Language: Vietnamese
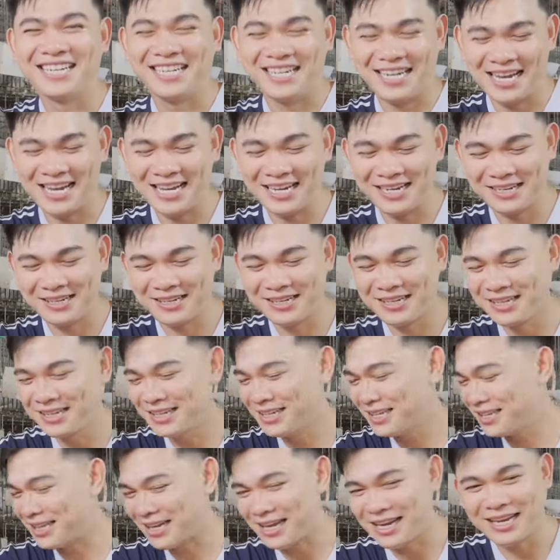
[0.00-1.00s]
đấy.
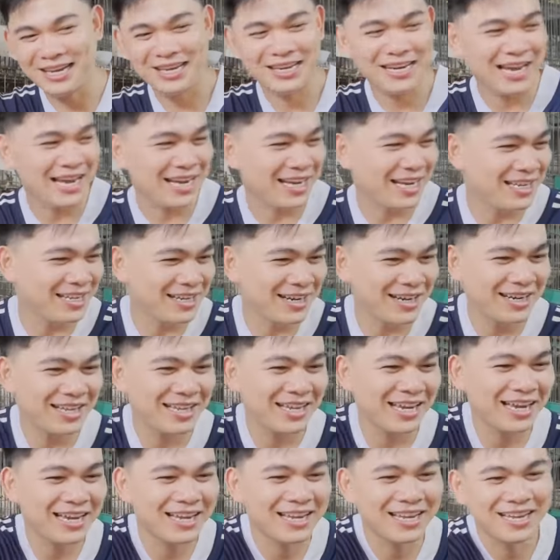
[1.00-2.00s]
Đây, ra ăn kia chơi đi
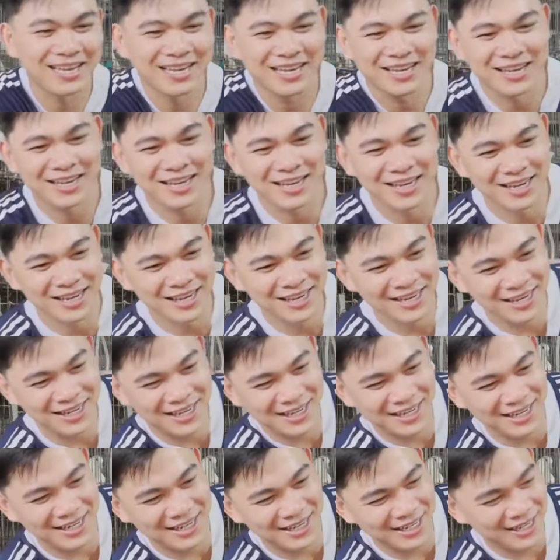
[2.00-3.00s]
nha,
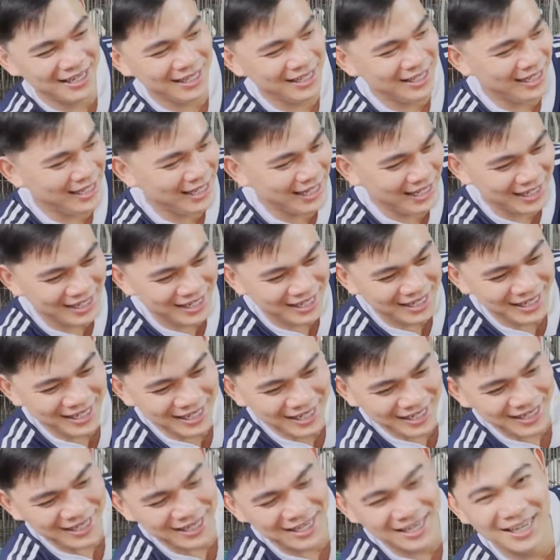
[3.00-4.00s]
chơi đi.
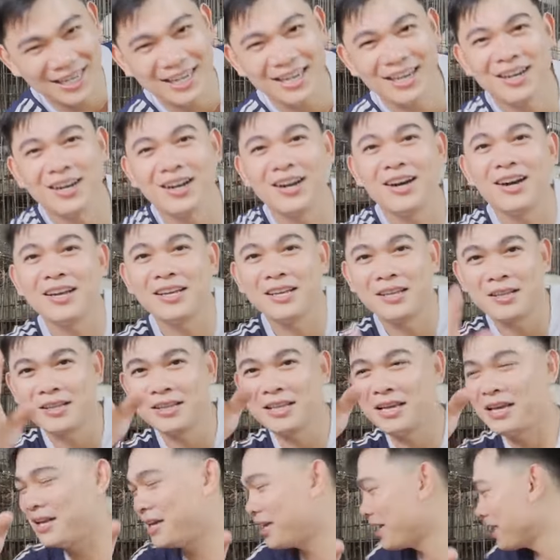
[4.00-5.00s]
Rồi
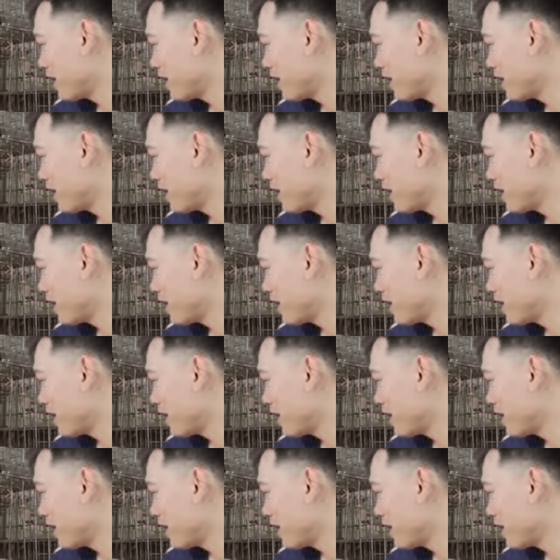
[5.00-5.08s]
thì